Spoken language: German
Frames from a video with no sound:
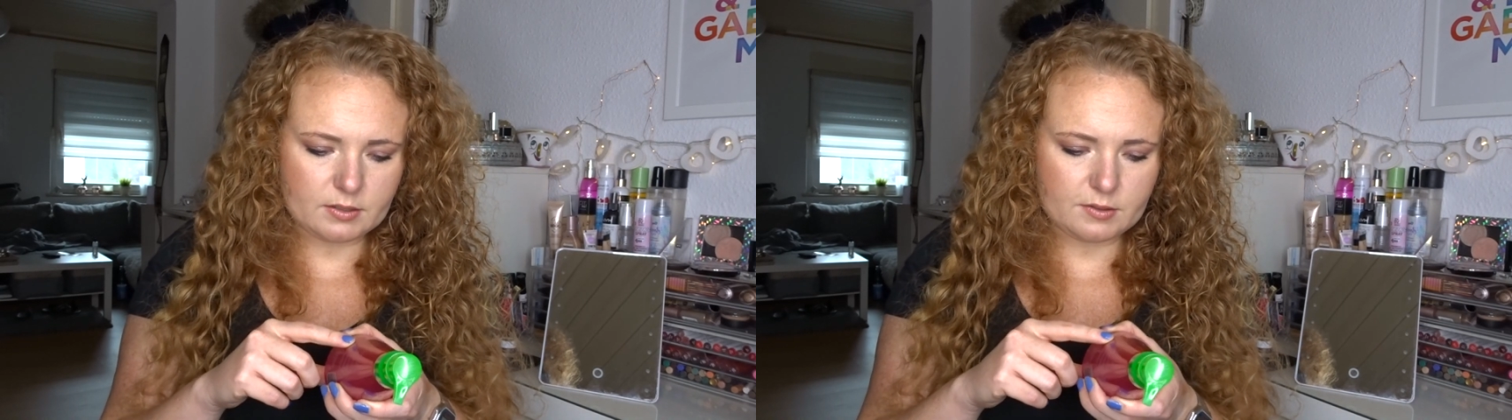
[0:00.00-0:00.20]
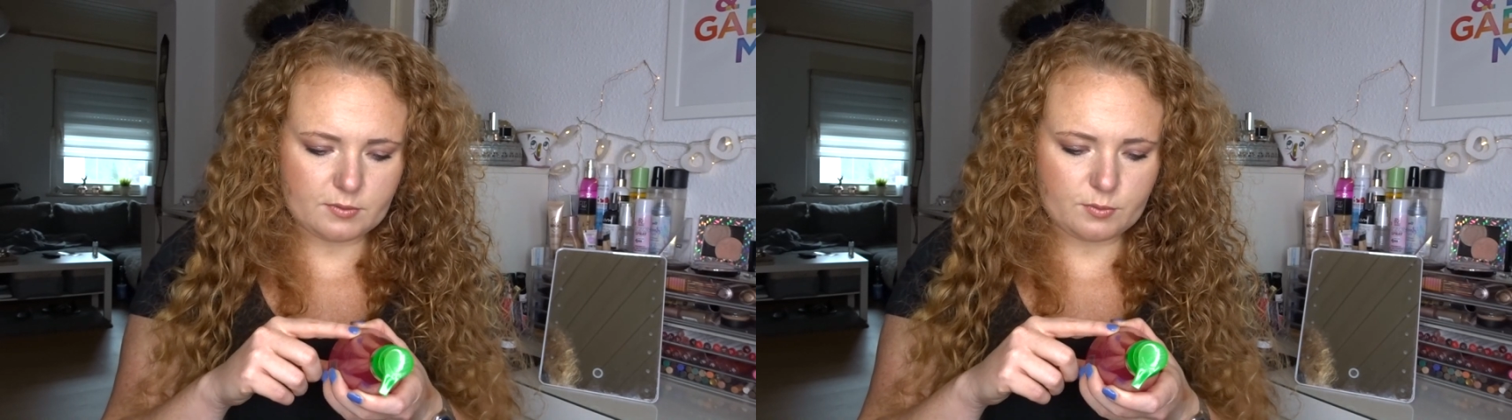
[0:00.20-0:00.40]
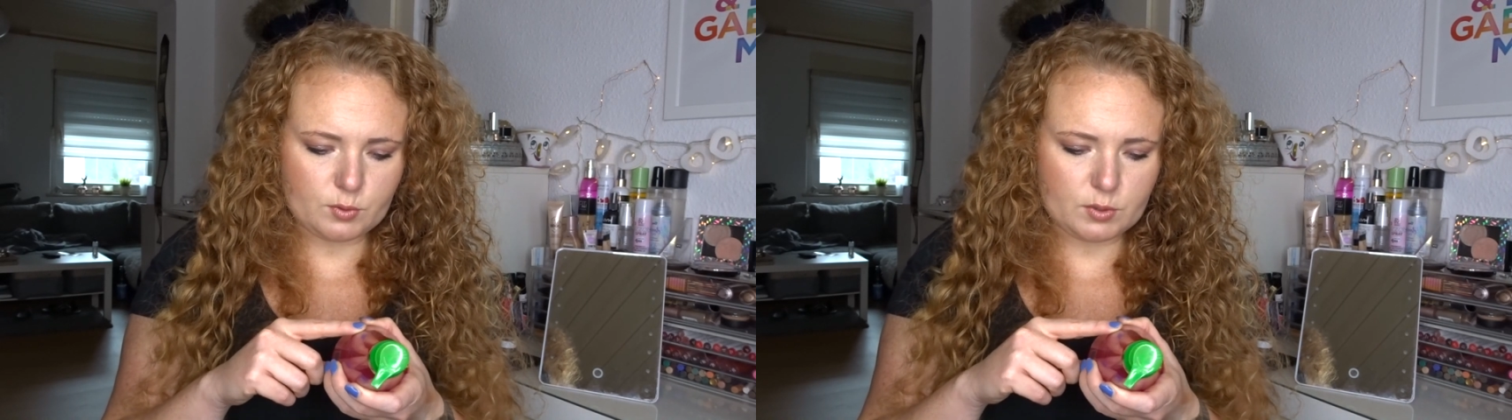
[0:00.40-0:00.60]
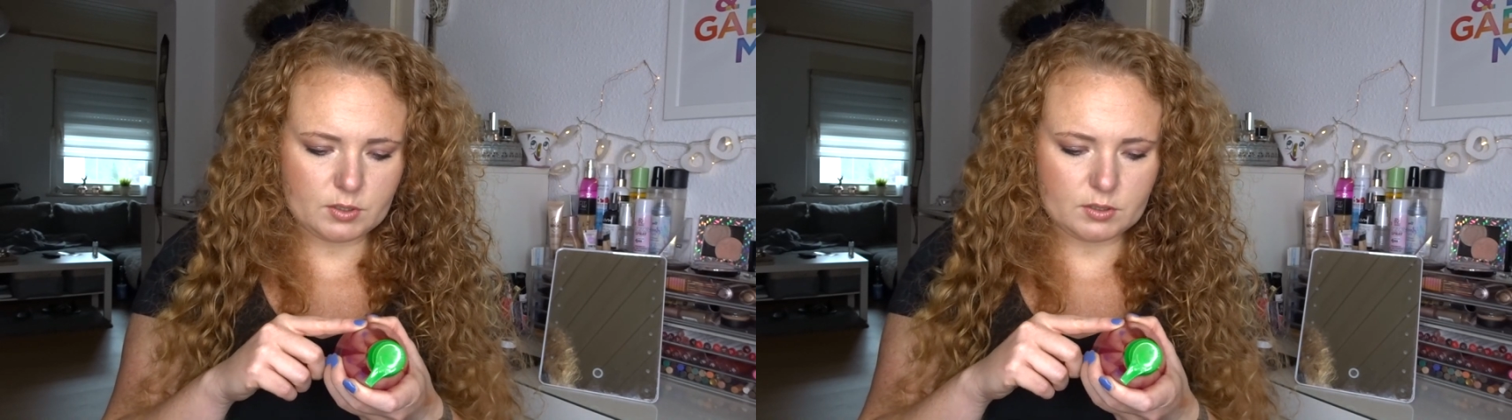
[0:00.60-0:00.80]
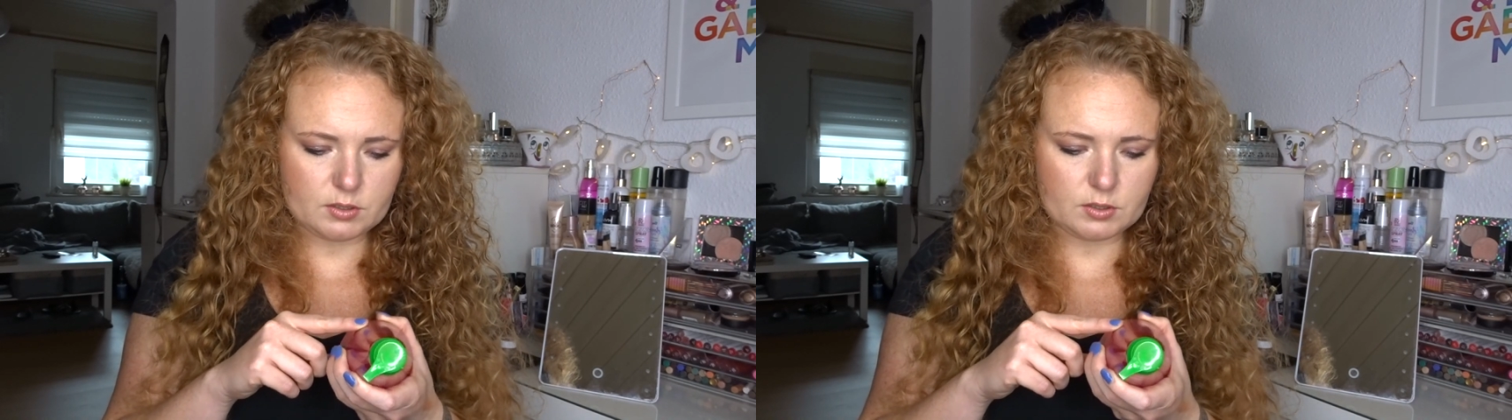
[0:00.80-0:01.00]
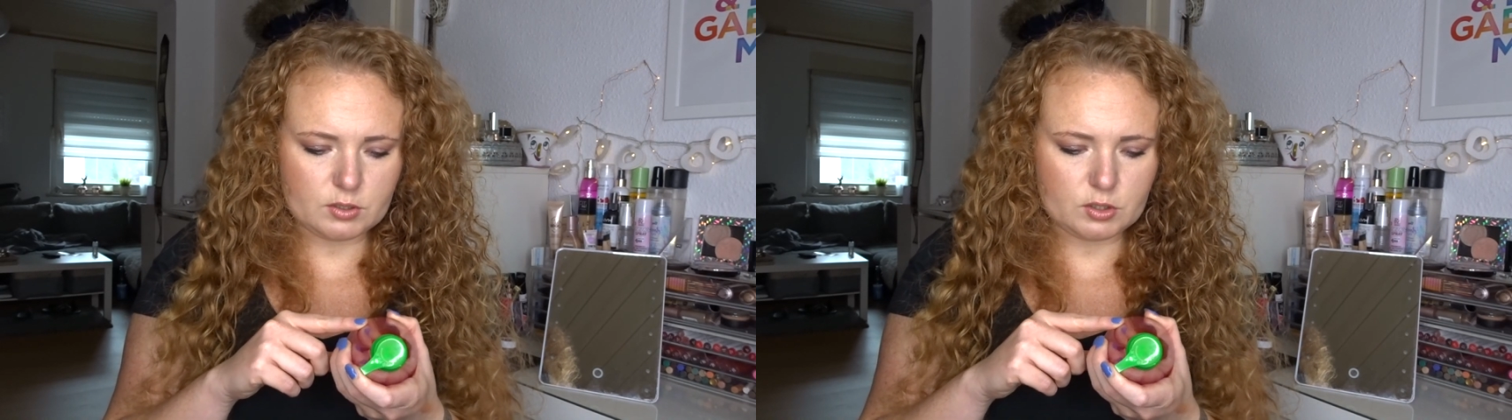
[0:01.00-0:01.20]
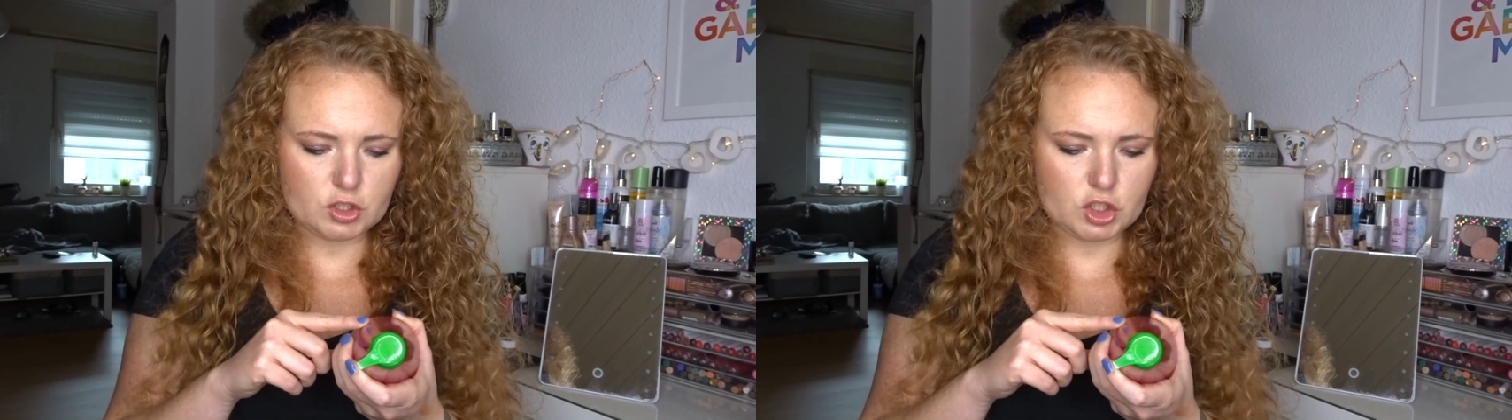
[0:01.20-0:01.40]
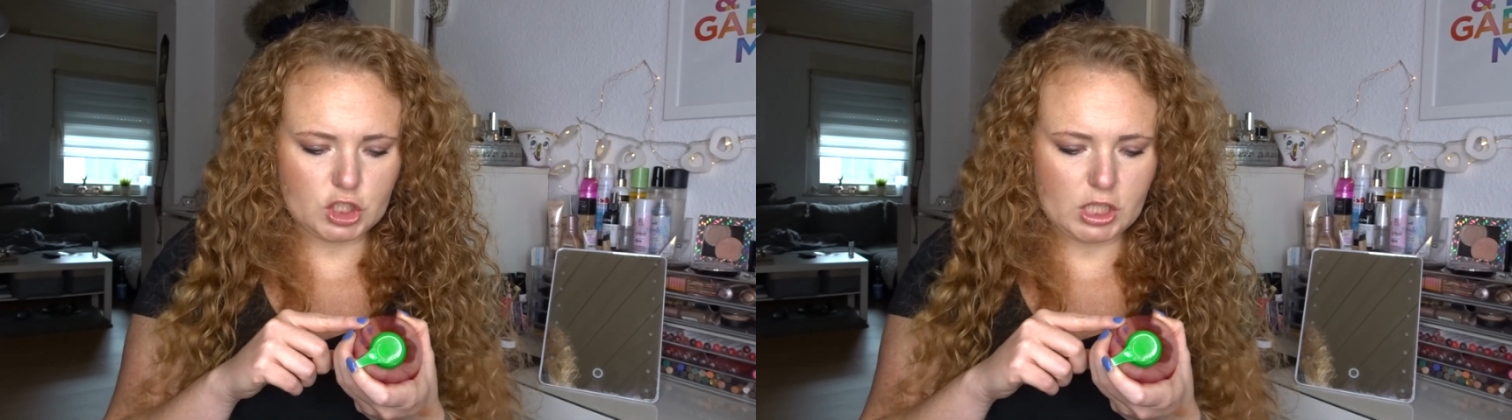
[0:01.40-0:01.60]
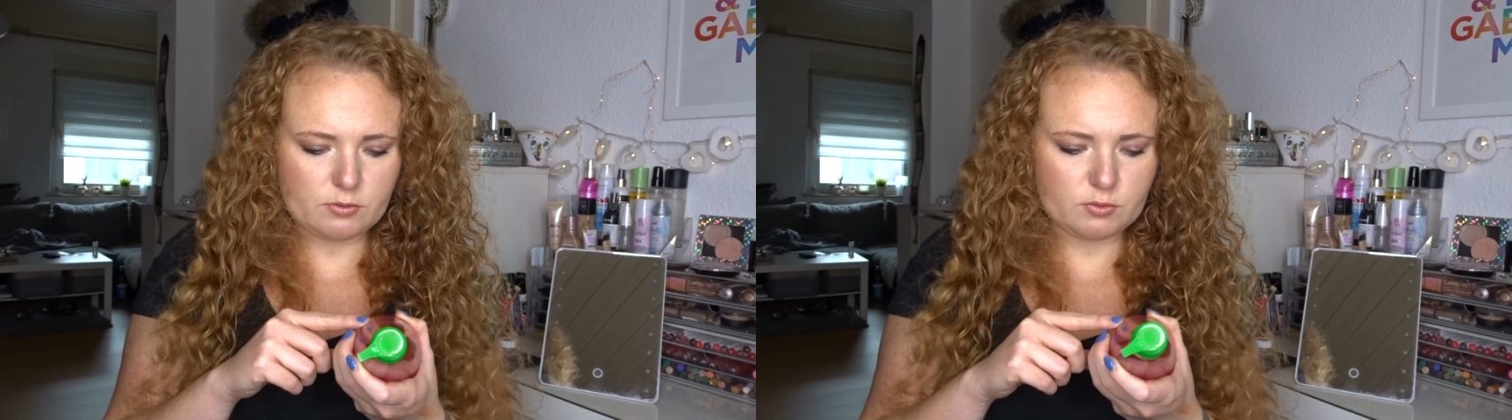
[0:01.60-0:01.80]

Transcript: das ist wohl äh,